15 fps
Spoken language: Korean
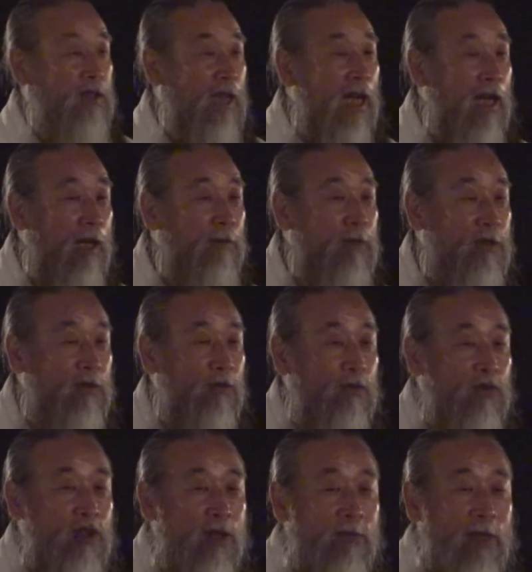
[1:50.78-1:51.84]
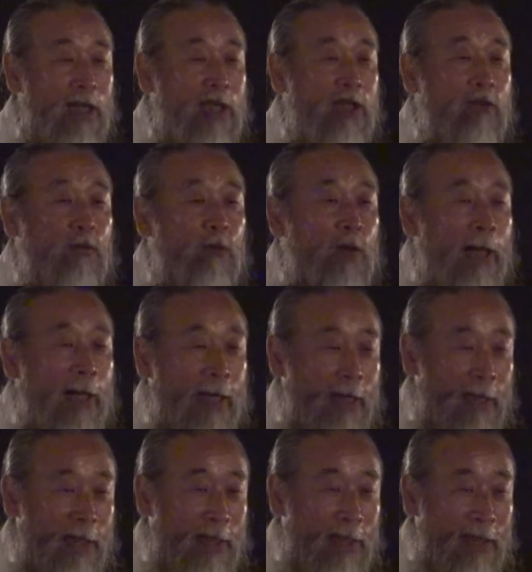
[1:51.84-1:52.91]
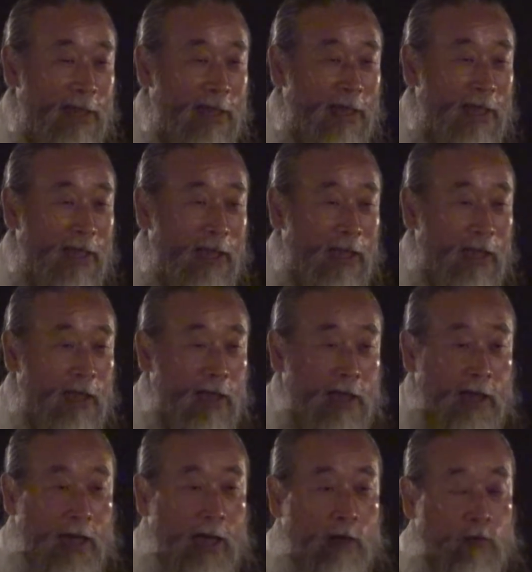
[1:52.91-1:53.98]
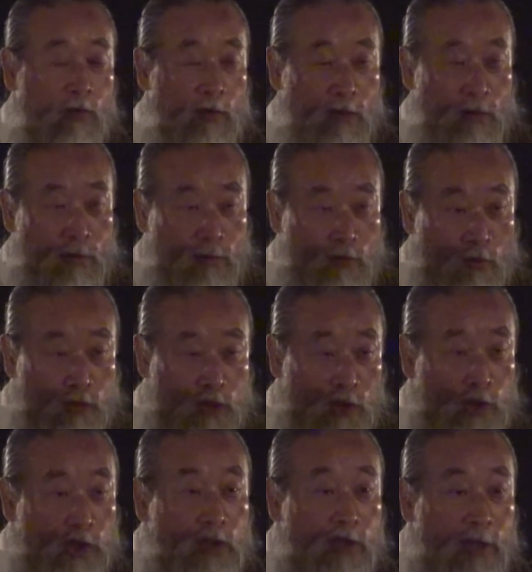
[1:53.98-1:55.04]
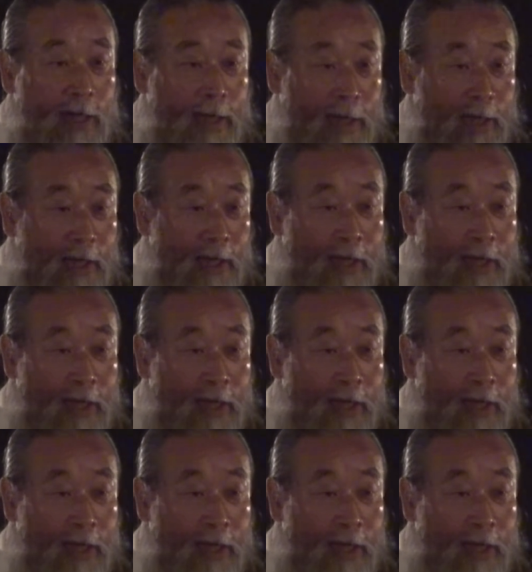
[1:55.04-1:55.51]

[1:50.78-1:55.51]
자라면서도 전부 다 기록을 해놔. 이래갖고 또 정리를 해.